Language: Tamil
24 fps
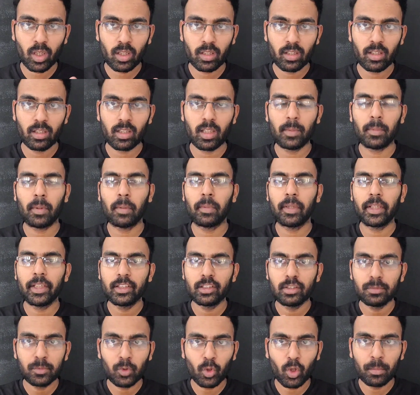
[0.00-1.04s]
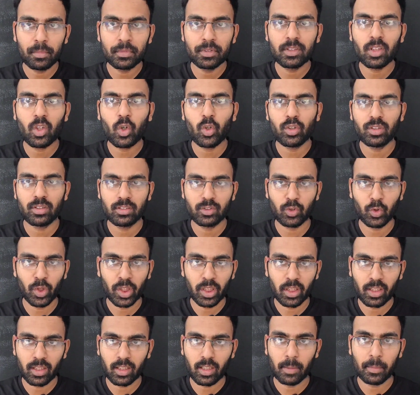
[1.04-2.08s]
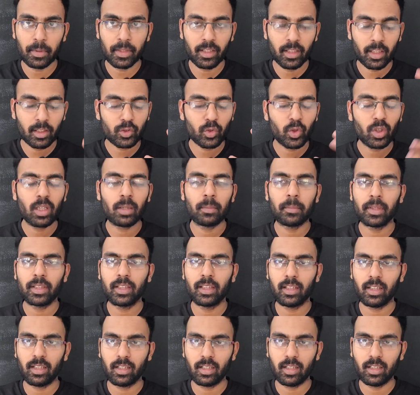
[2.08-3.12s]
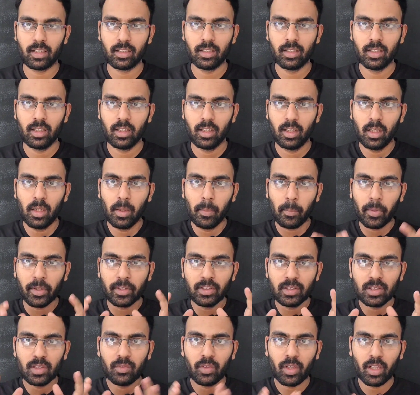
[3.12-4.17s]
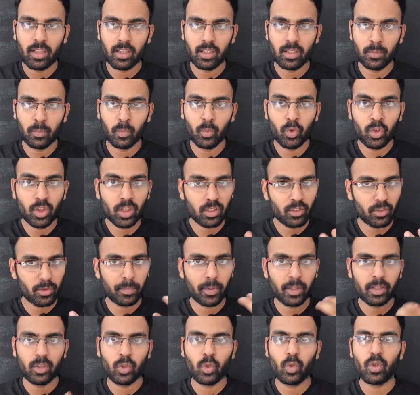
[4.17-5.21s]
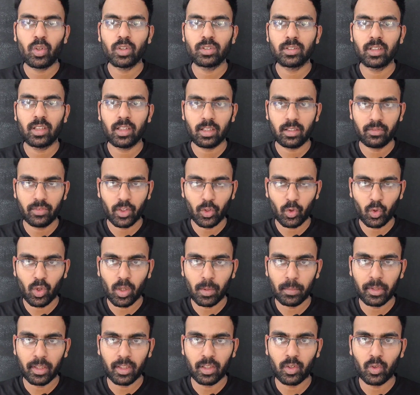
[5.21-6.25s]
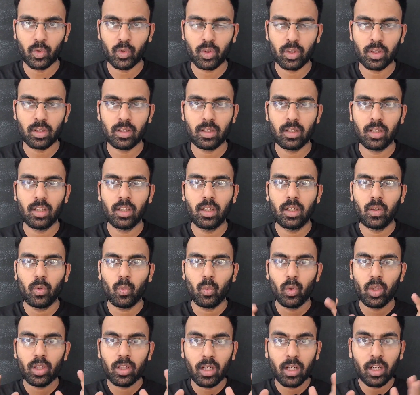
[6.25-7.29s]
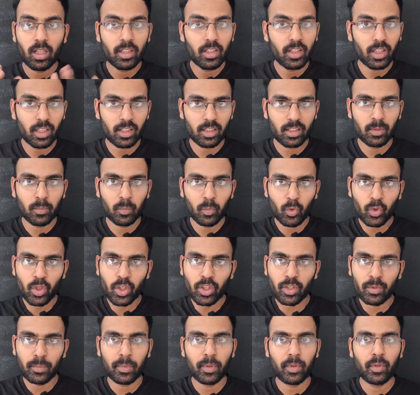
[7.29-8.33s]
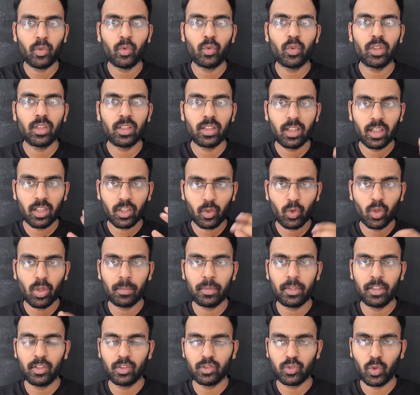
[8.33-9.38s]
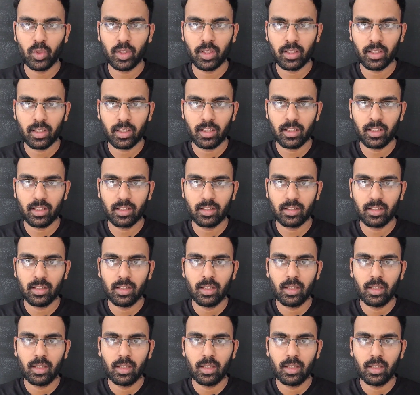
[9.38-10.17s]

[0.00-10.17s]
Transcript: குரான் அதுக்கப்புறமா துணை மித்தாலஜியில் சொல்லியிருக்காங்க அப்படி என்ன சொல்லியிருக்கான்னு பார்த்தீங்கன்னா பஞ்சம் வரதுக்கு முன்னறிவிப்பாக இந்த லோக்கஸ்ட் அட்டாக் வரும் அப்படின்னும் உலகம் அழிகிறதுக்கு முன்னறிவிப்பாகவும் இது இருக்கும் அப்படின்னு சொல்லியிருக்காங்க